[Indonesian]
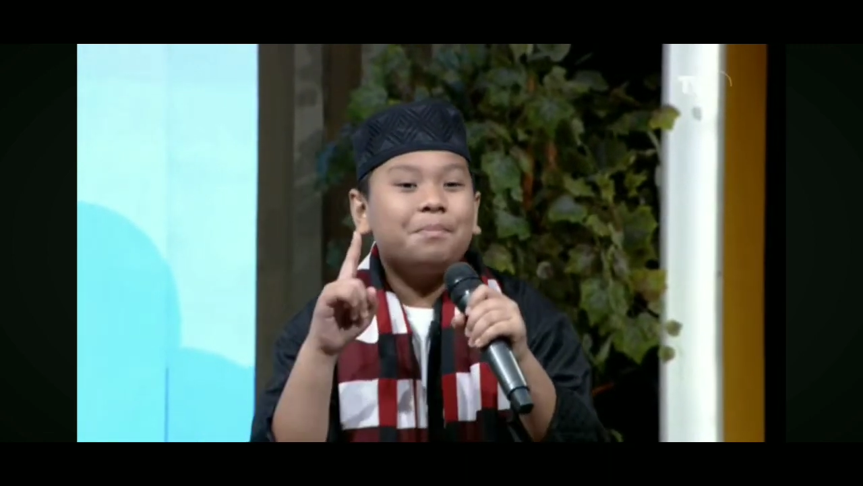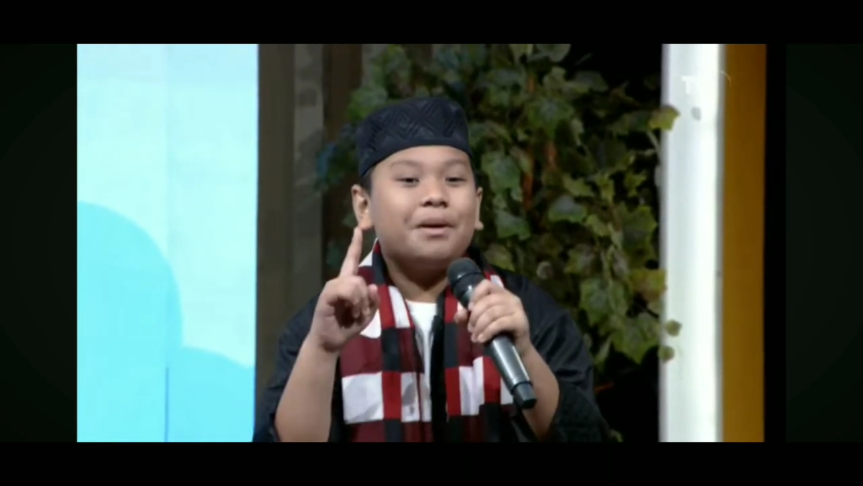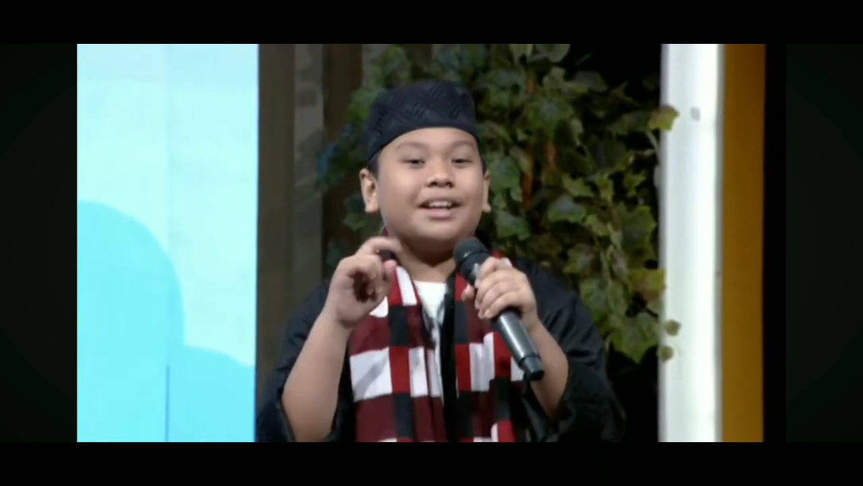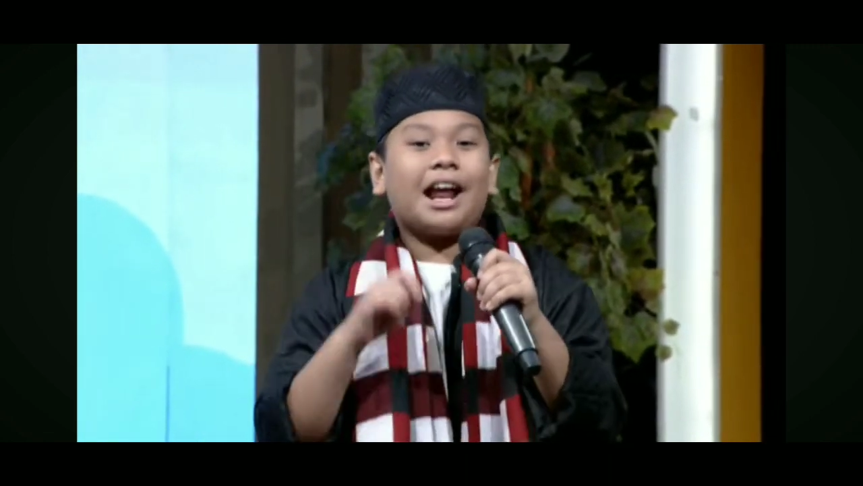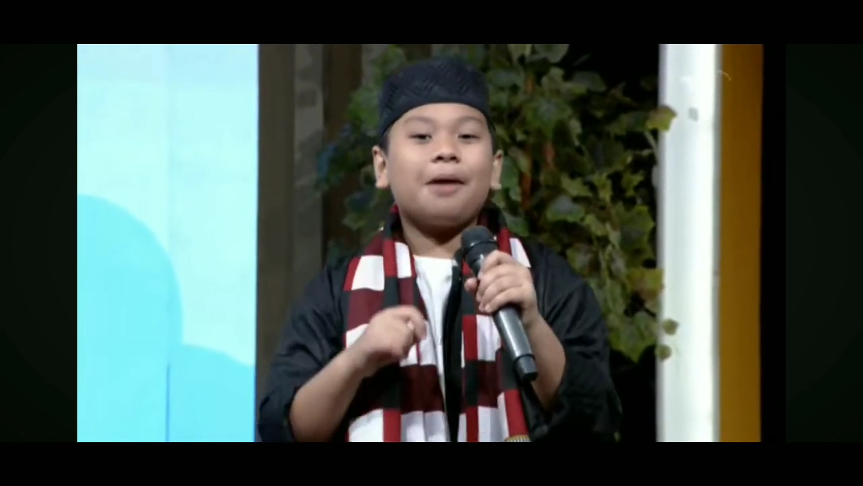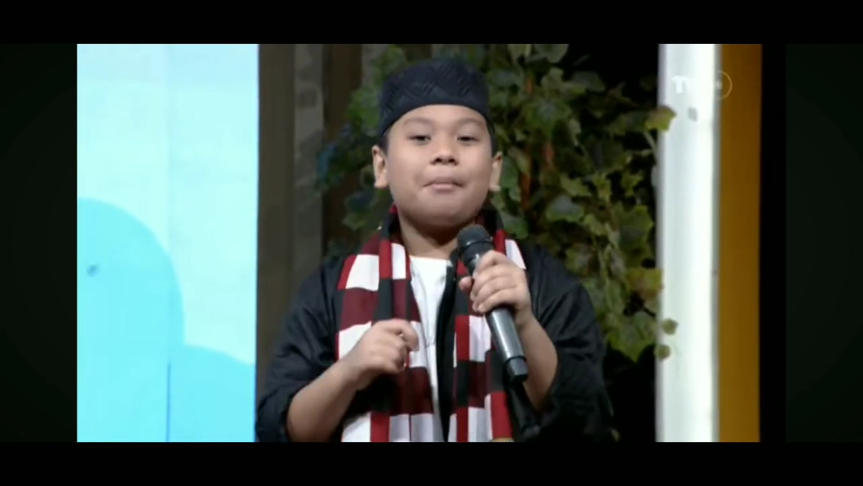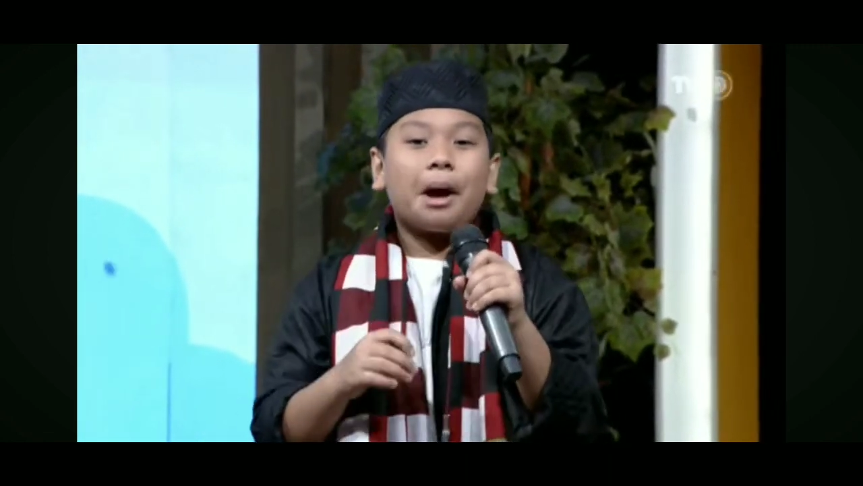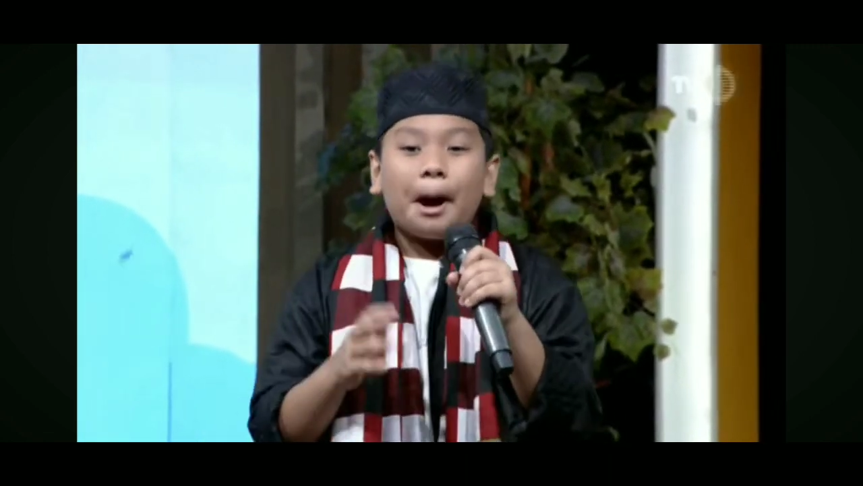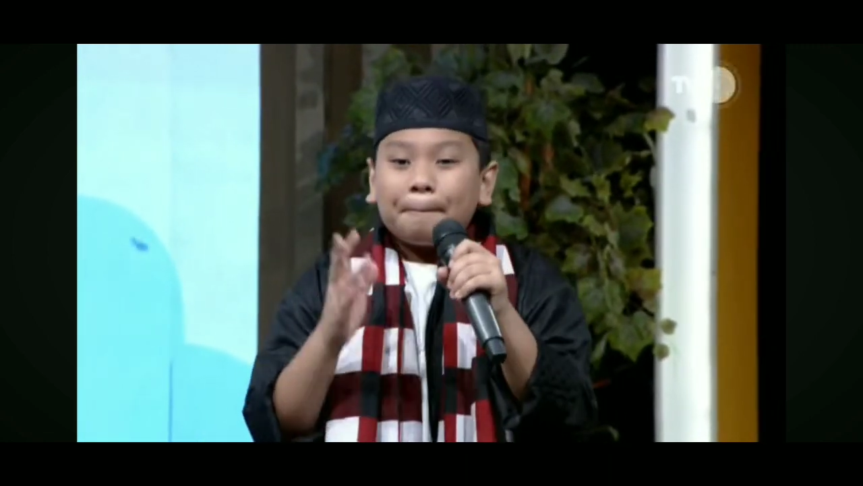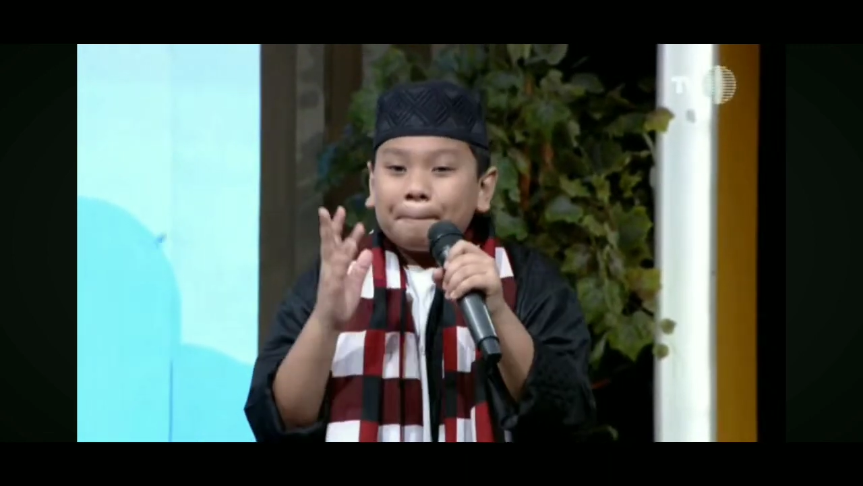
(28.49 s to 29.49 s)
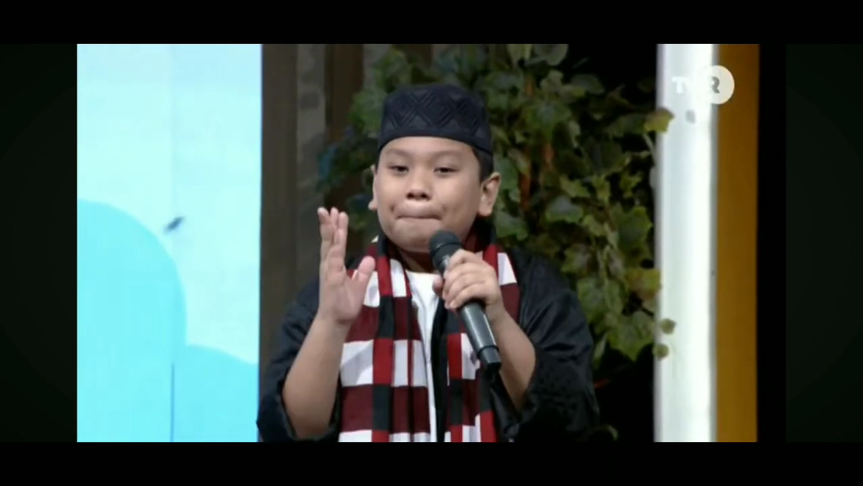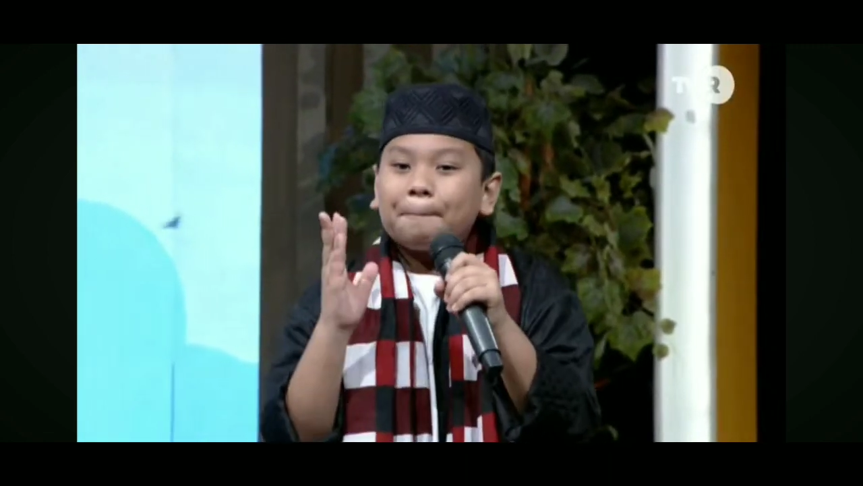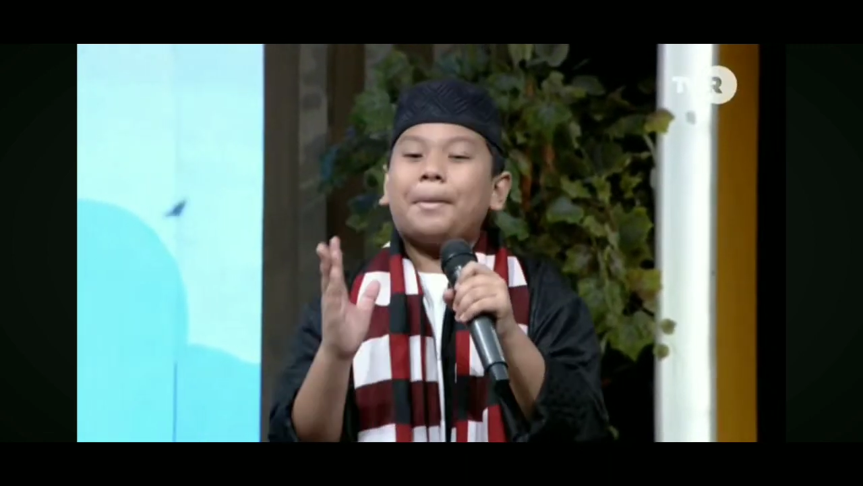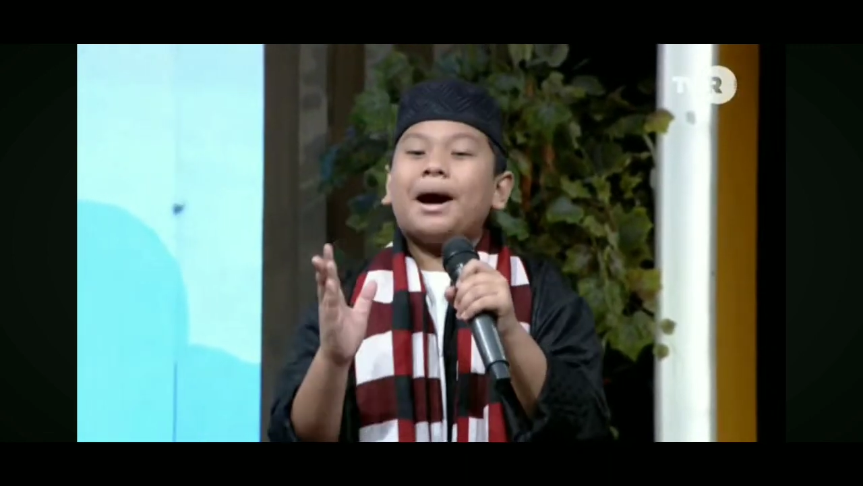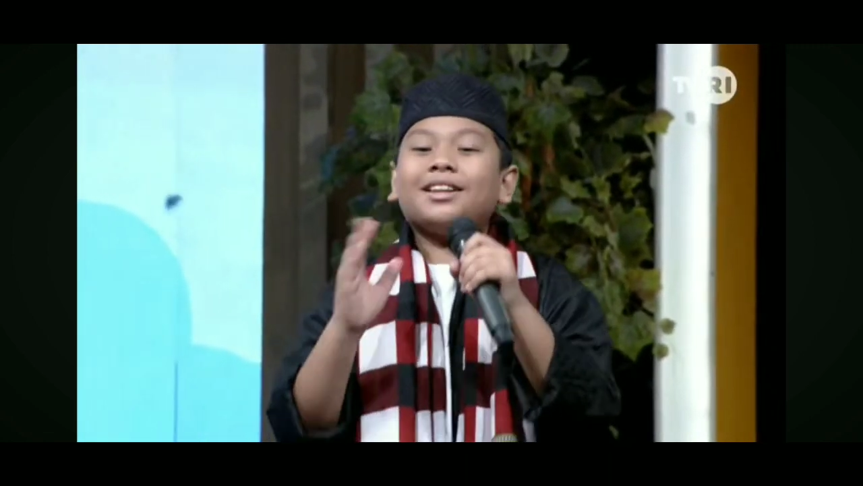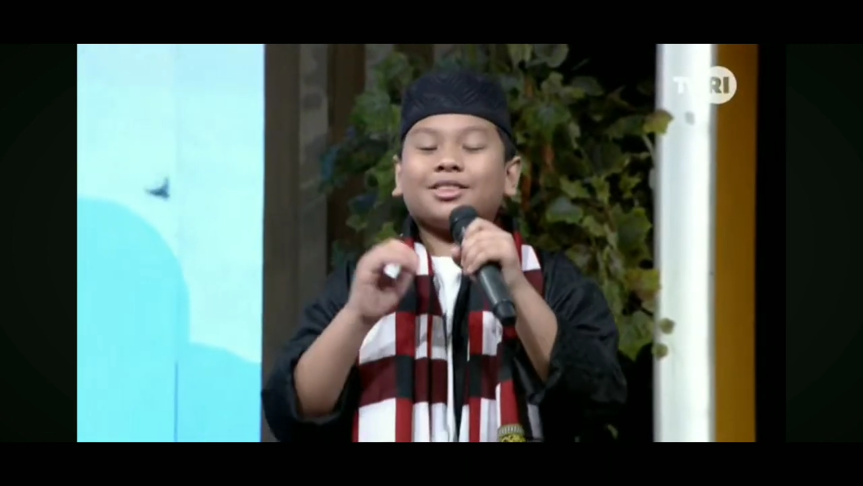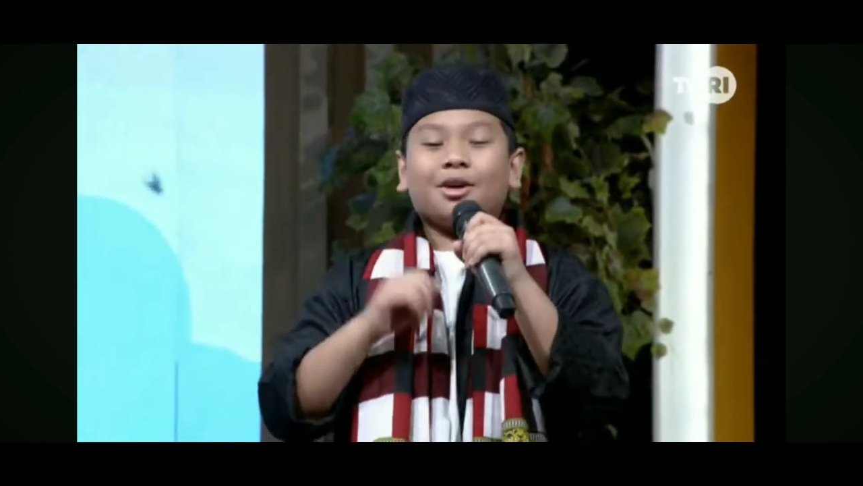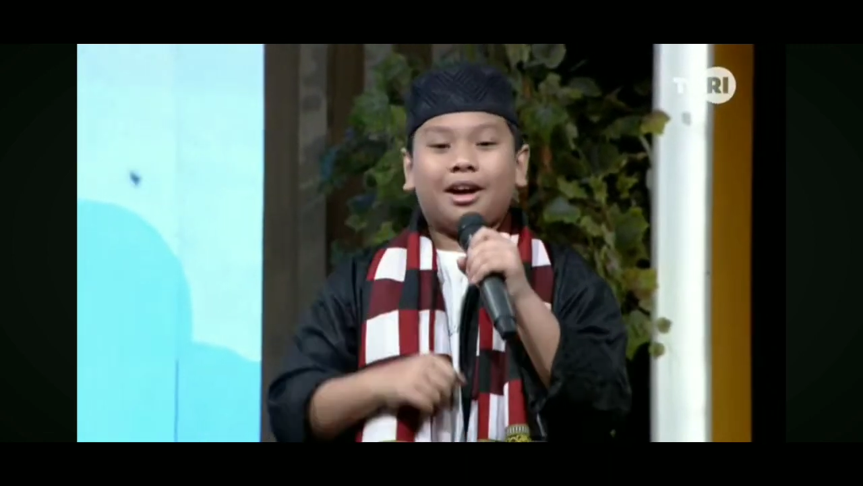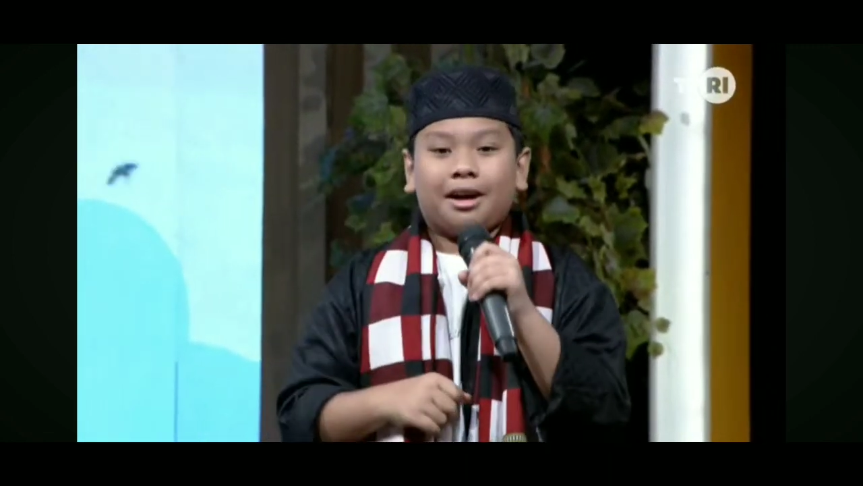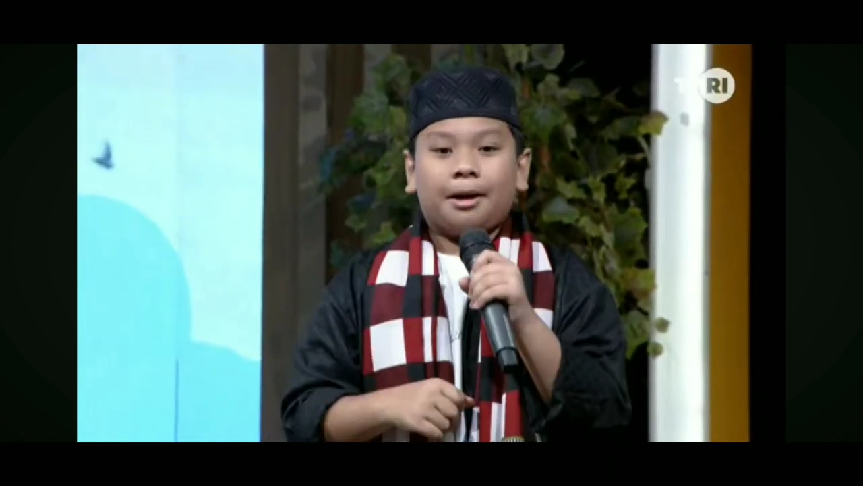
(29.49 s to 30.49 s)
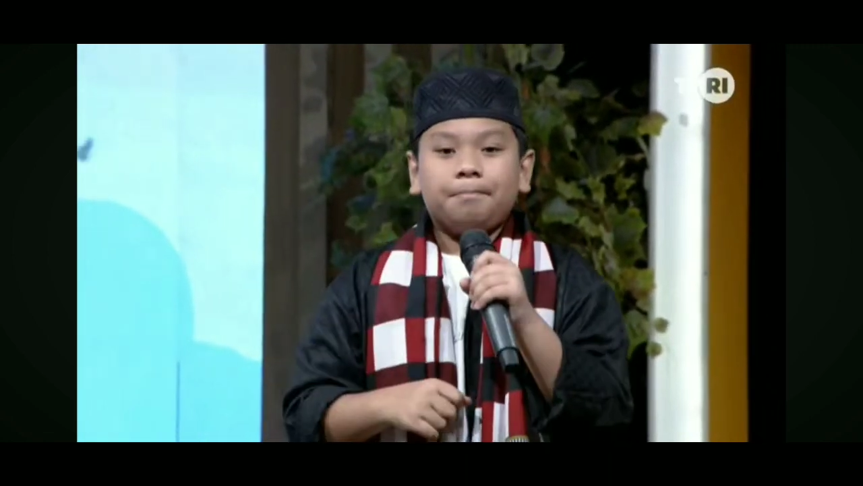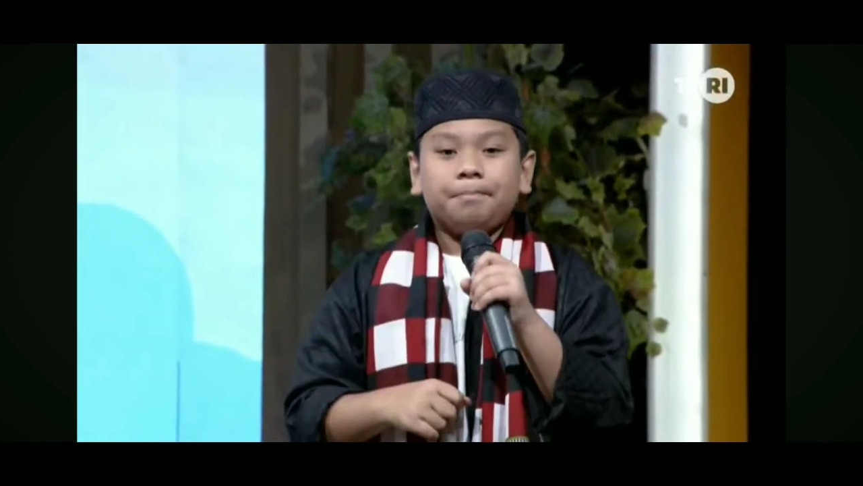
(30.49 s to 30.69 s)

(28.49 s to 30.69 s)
bernama Pak Togar